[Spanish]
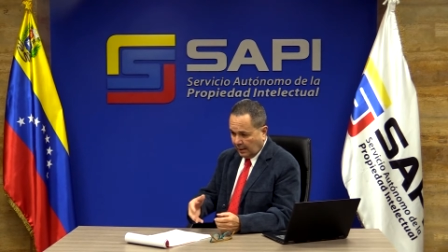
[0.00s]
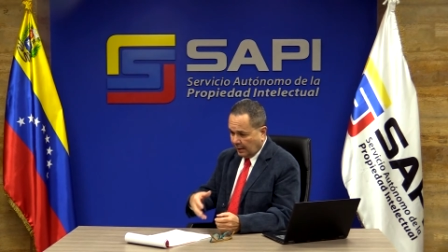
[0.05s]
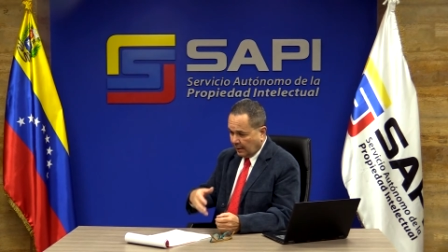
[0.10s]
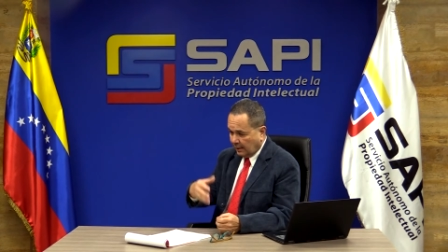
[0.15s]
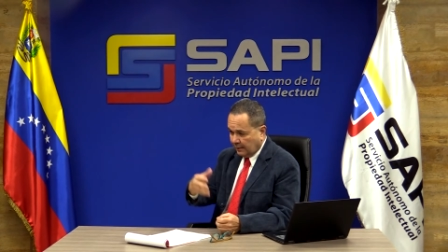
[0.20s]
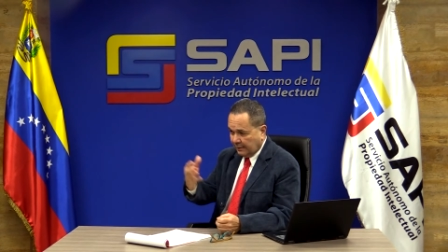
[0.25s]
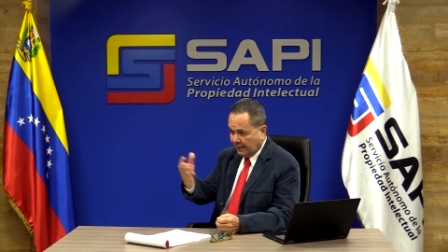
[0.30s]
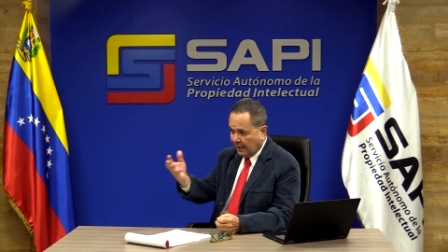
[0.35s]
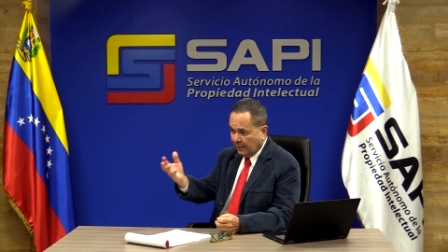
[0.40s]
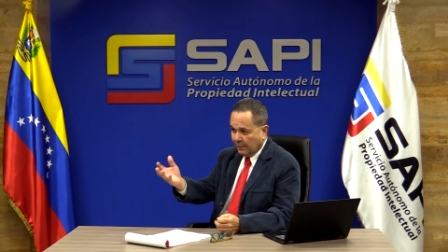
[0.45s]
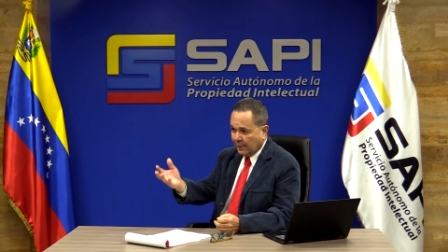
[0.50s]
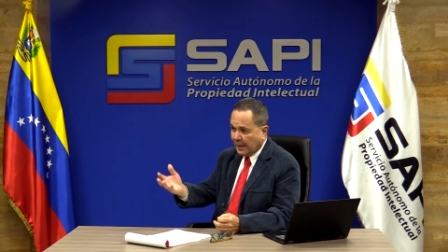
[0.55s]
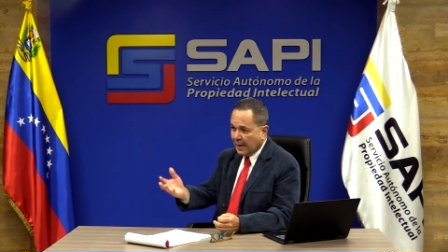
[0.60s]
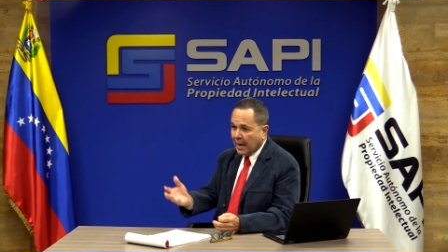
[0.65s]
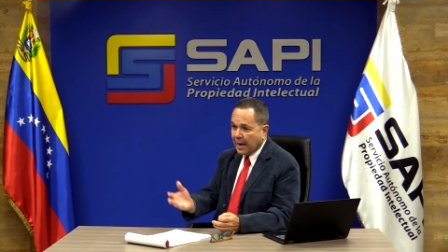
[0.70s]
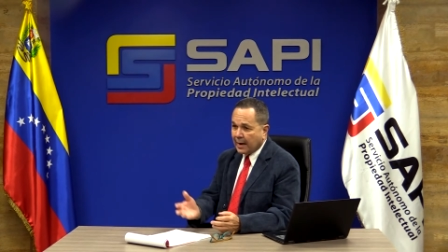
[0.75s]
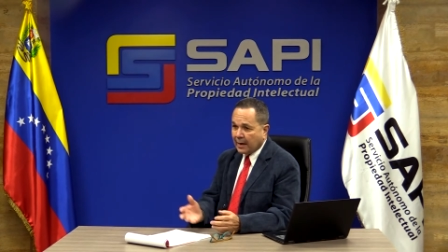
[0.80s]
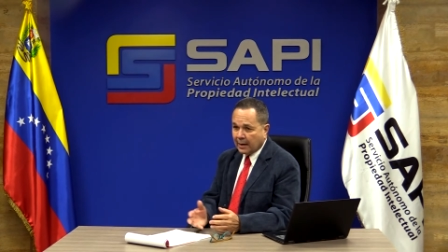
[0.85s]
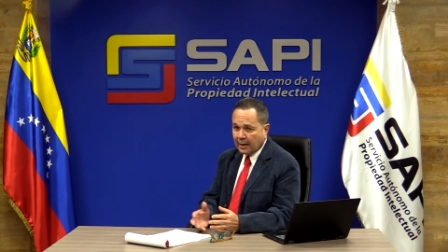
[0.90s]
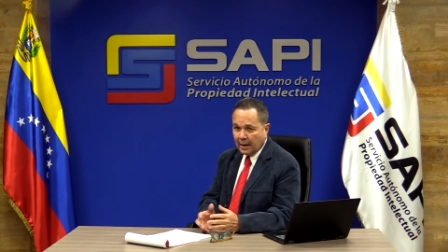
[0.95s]
eh,
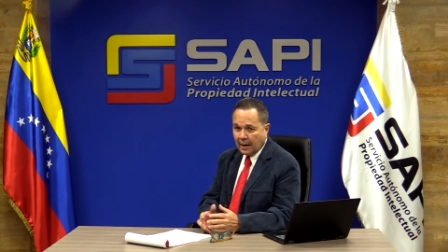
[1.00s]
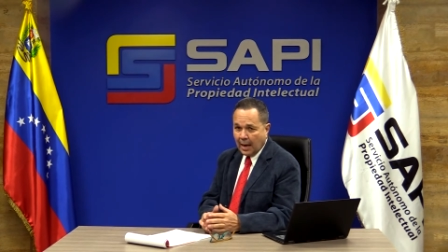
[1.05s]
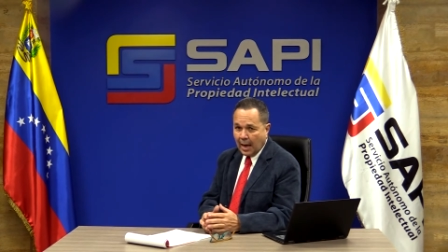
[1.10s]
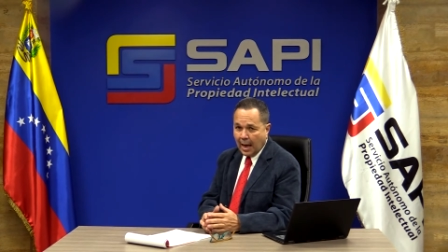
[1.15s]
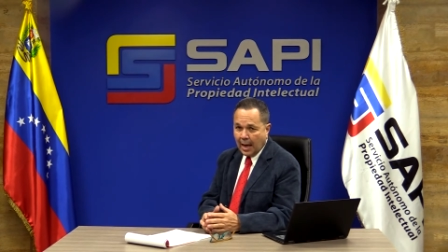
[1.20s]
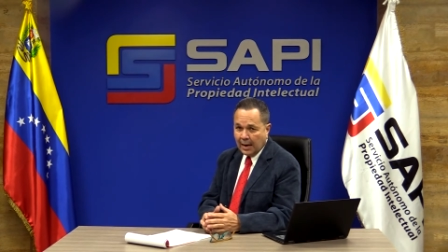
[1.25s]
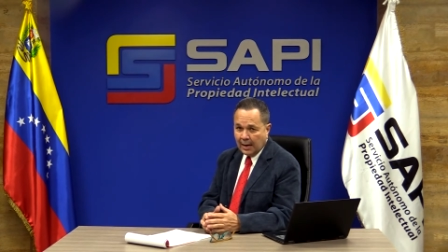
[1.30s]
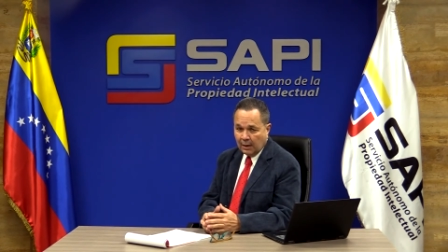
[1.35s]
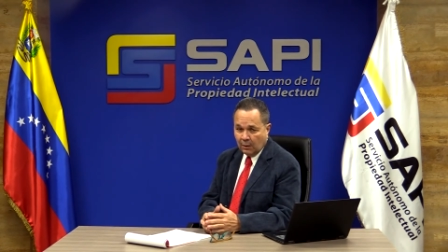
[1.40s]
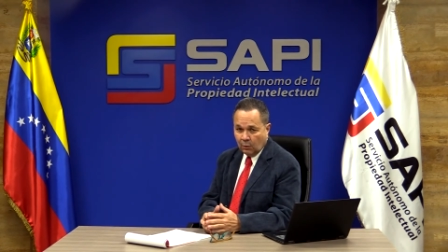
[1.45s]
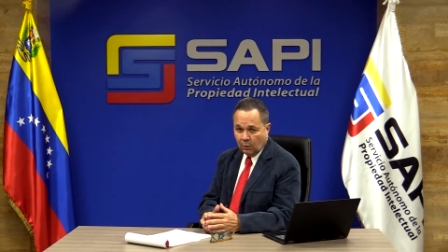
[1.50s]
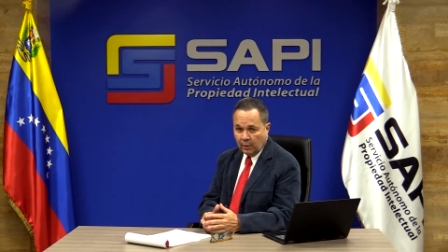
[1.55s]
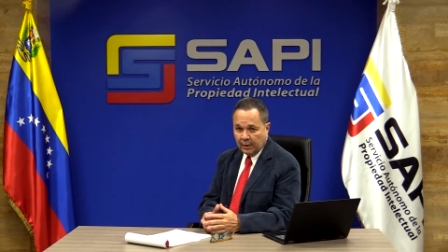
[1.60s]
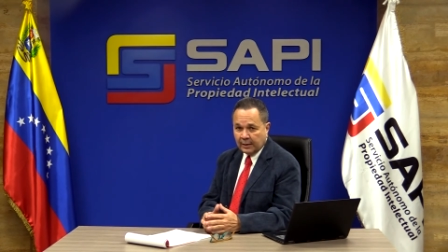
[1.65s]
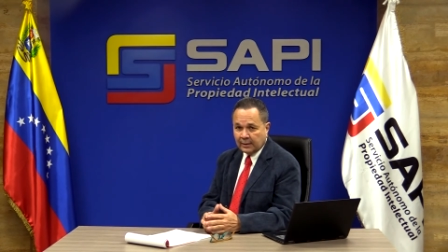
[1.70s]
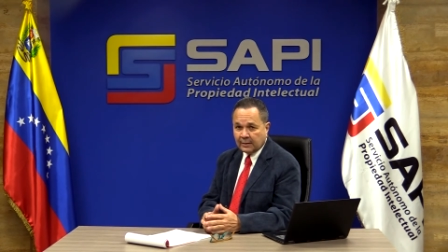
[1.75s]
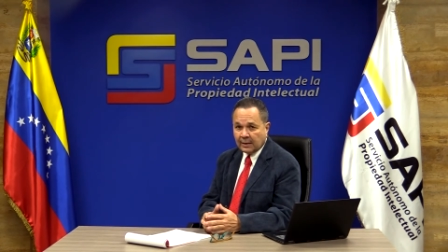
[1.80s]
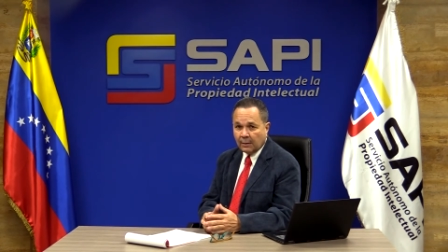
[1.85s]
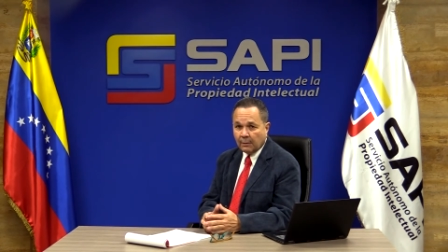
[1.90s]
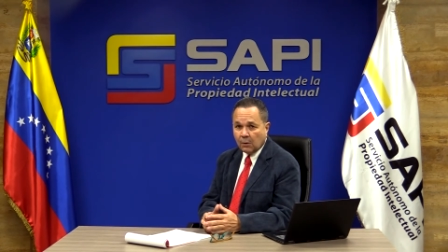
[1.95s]
develar algo que
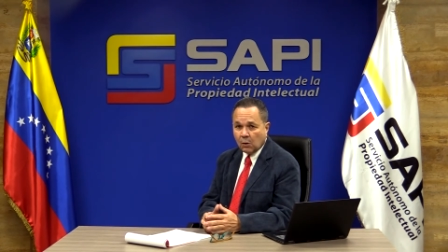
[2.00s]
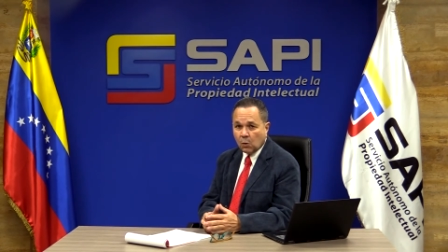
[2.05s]
estaba